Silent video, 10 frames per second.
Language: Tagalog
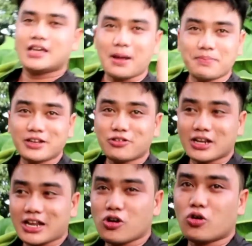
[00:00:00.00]
i-update ko
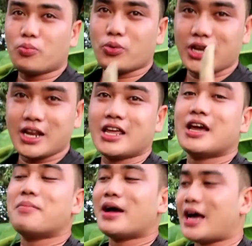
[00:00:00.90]
rin kayo kung pwede na
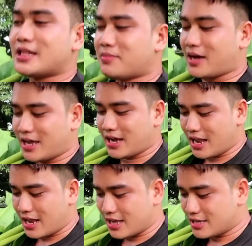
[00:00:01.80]
yung makat mga
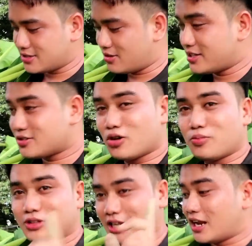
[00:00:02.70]
higala. So, let's
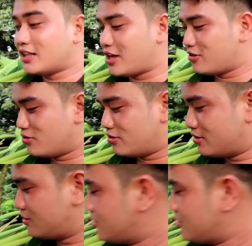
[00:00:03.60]
go. Punta na na tayo dun.